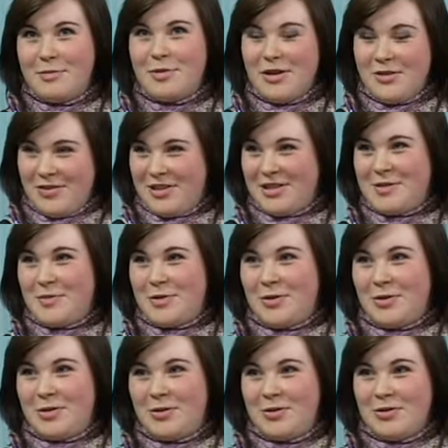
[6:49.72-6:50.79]
Появилось
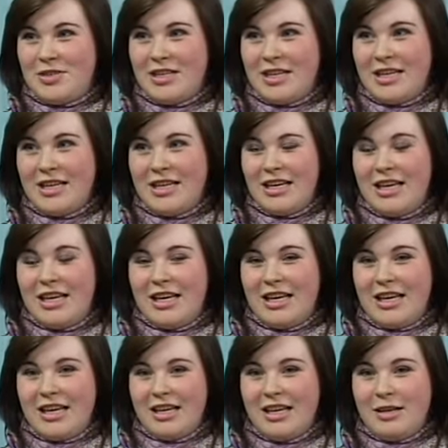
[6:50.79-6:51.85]
много друзей,
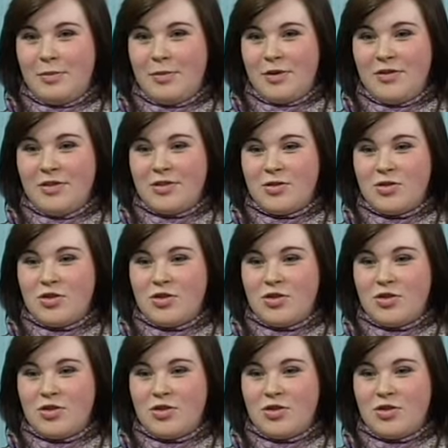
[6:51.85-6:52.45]
и появилось